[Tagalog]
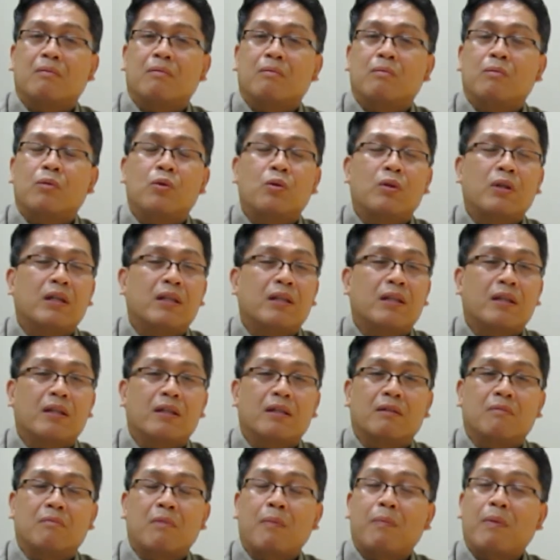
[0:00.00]
bunga
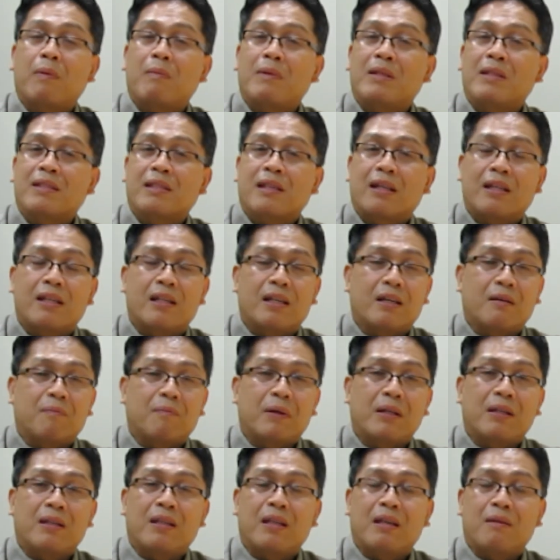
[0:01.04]
ng mapaminsalang
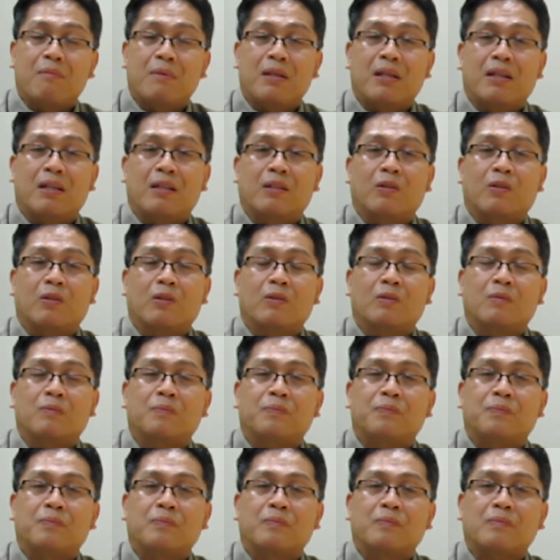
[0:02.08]
pandemyang ito.
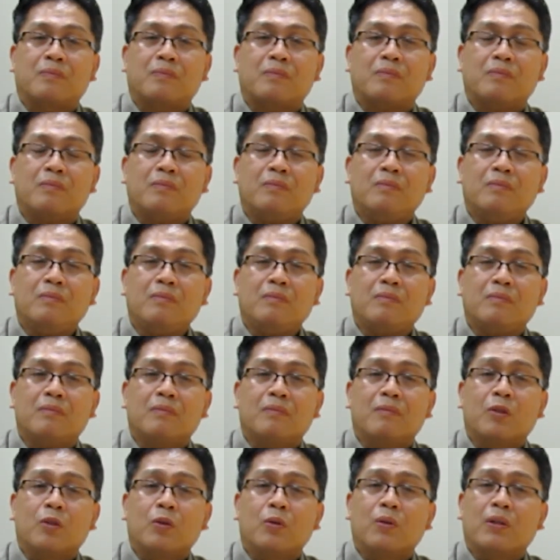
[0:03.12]

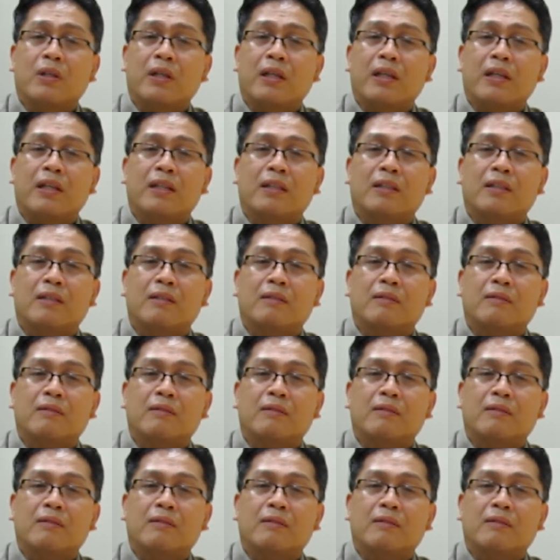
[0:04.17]
Kung kaya